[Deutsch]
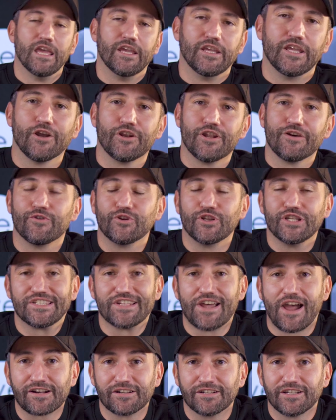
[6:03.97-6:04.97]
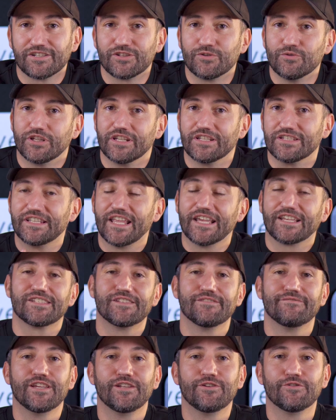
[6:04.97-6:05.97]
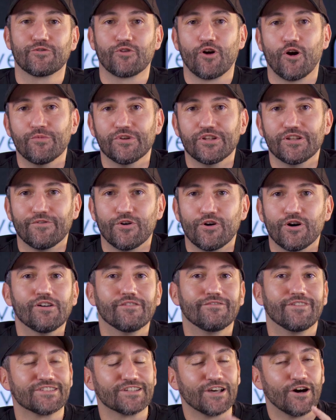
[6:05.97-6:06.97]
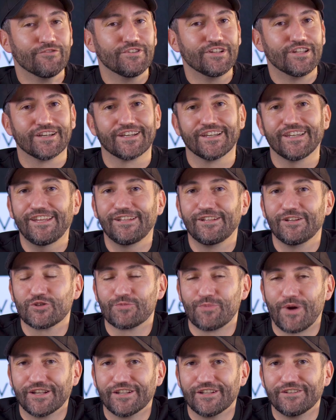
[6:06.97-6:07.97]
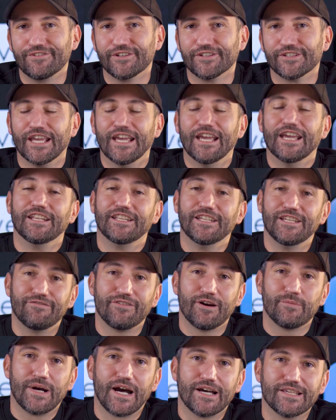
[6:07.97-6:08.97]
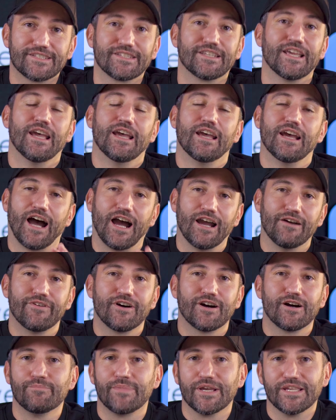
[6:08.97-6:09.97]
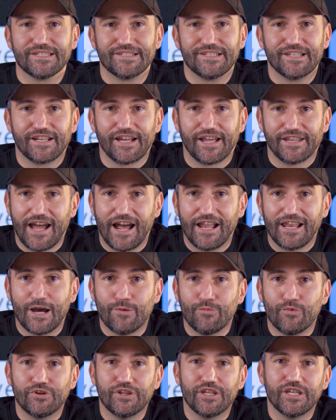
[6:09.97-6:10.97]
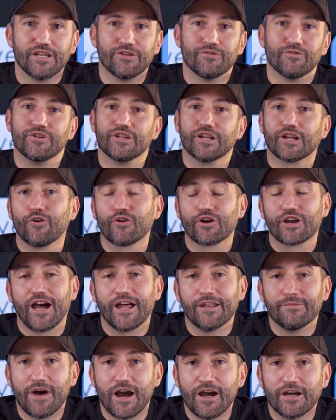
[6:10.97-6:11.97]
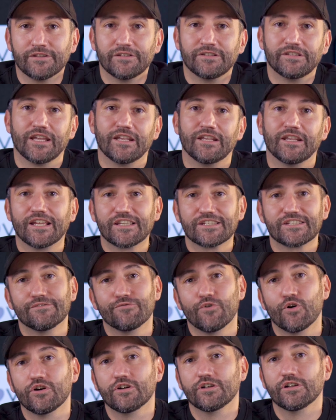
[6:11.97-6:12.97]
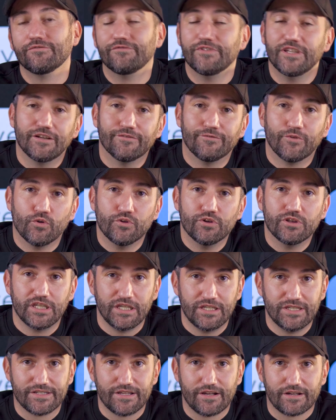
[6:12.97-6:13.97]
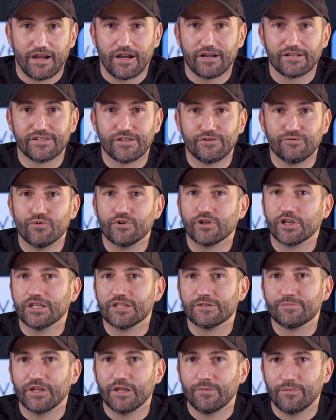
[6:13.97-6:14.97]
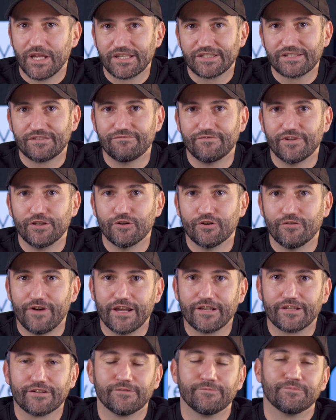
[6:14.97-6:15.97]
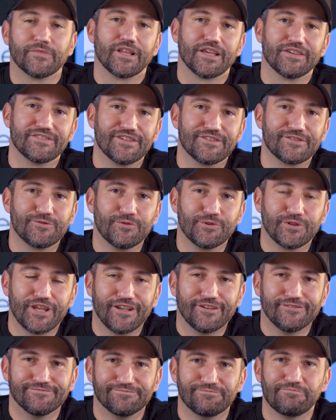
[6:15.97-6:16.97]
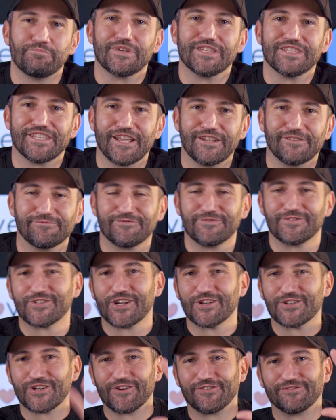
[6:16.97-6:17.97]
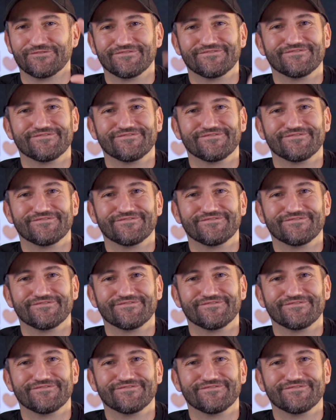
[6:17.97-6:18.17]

Ja, und dann würde ich sagen, dass du das nächste Video kommende Woche, was auch wieder richtig spannend wird, nicht verpasst. Einfach am besten den Kanal abonnieren und die Glocke anmachen, denn nächste Woche, wie gewohnt, Dienstag 18 Uhr geht es mit dem nächsten Video weiter. Lass es gut gehen. Bis dann. Ciao, ciao.